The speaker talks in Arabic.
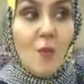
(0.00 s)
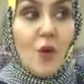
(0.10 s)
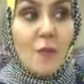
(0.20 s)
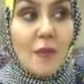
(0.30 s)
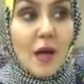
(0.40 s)

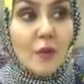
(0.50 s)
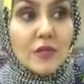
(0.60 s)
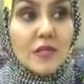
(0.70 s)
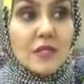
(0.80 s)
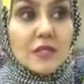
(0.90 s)
مهم قوي
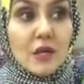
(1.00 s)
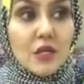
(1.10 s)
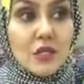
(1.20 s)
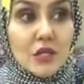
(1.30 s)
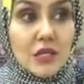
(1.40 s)
ان انت
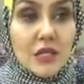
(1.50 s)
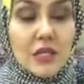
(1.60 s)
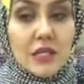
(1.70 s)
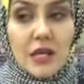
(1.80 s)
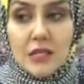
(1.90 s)

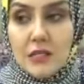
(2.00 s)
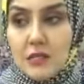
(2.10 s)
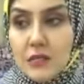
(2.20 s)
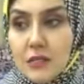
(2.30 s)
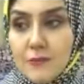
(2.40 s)
تقدريه
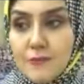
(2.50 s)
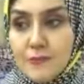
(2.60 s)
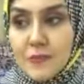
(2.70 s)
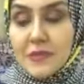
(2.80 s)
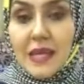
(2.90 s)
يعني
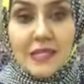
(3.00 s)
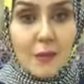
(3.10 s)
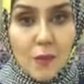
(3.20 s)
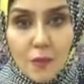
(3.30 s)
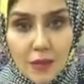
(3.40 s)

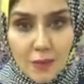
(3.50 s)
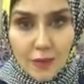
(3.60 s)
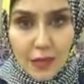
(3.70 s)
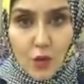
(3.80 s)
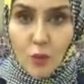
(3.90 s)
تهتمي باللي
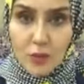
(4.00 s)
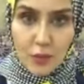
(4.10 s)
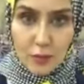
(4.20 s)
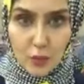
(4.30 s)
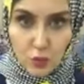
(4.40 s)
بيضايقه وما
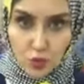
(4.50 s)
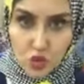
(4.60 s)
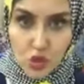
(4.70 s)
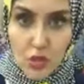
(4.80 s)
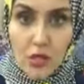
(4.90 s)

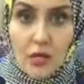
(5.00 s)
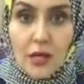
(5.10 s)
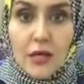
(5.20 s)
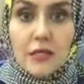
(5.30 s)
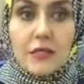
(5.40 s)
تعملهوش
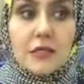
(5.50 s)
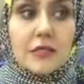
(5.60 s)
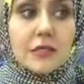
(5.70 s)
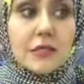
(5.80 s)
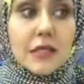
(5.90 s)
ان
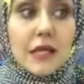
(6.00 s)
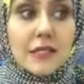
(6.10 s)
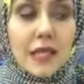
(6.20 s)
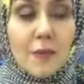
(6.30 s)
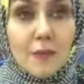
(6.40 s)
انت
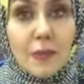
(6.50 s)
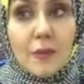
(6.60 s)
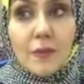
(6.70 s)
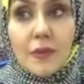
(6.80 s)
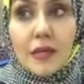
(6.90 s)
تهتمي
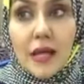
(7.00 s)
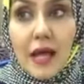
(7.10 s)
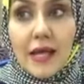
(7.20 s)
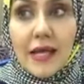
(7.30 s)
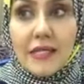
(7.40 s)

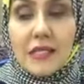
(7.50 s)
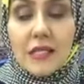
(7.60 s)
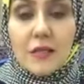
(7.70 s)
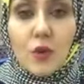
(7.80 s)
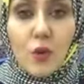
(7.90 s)
بالحاجات
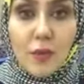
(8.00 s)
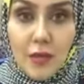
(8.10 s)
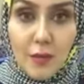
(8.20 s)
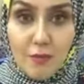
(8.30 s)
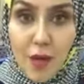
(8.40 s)
اللي هو
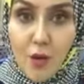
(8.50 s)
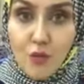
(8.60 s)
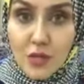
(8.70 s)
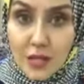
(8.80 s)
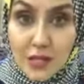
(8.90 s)
بيحبها
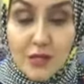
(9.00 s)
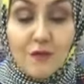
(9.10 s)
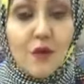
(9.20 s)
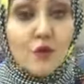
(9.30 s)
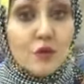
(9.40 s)
وتركزي
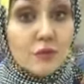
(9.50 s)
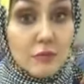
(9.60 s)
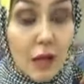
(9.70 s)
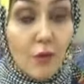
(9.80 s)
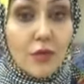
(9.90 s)
فيها
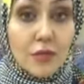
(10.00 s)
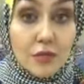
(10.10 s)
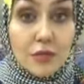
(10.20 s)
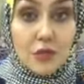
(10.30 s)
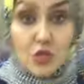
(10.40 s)
وتحاولي ان
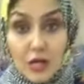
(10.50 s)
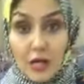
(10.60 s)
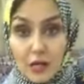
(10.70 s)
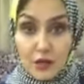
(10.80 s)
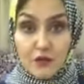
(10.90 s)
انت تشتغل
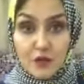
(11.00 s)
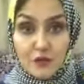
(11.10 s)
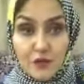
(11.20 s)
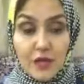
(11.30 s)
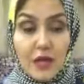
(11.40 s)
على نفسك
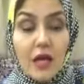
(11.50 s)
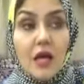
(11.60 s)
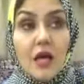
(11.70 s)
فيها